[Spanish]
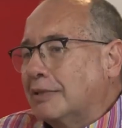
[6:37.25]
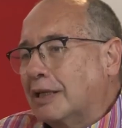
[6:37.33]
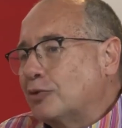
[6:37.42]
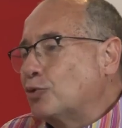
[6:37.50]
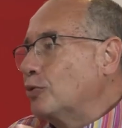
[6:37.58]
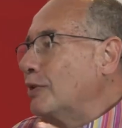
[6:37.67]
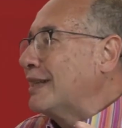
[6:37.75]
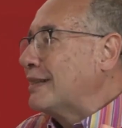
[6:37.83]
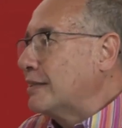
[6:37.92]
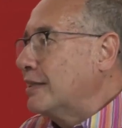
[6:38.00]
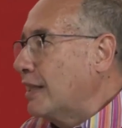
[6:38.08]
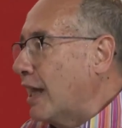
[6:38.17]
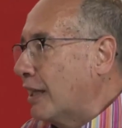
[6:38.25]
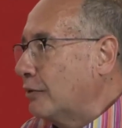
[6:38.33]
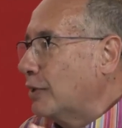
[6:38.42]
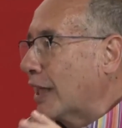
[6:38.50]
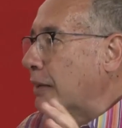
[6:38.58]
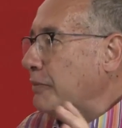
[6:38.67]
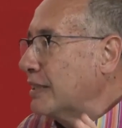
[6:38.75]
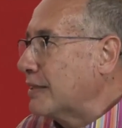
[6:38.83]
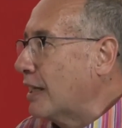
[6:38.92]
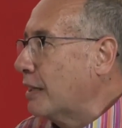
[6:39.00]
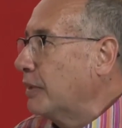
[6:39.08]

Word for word: a sus necesidades, una camisa a la